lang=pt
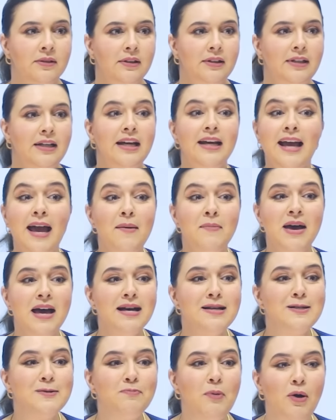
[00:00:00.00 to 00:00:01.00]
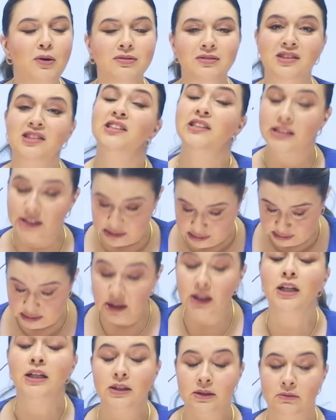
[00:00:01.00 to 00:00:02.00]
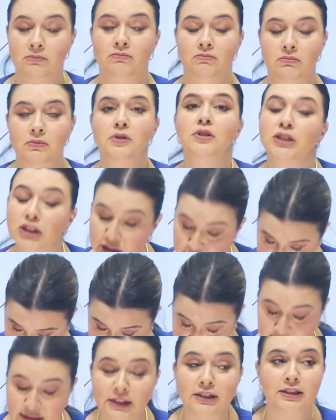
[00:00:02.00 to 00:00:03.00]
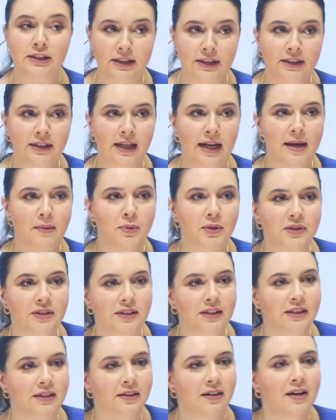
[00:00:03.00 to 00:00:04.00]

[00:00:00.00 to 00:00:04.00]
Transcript: Ninguém me responde. Sim. Sim, sim, lembro sim.